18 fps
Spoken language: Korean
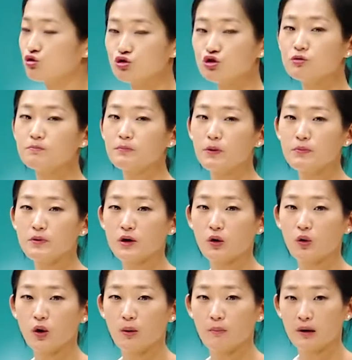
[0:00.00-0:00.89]

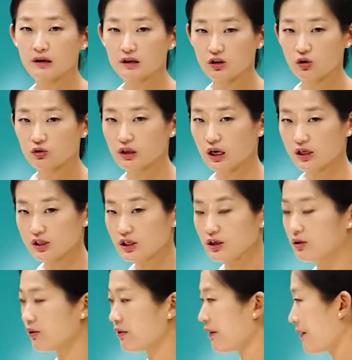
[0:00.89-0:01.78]
9등법이라고 아마
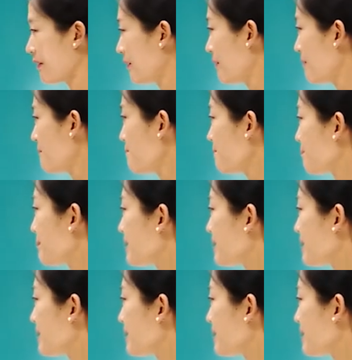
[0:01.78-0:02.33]
기억나실 거예요.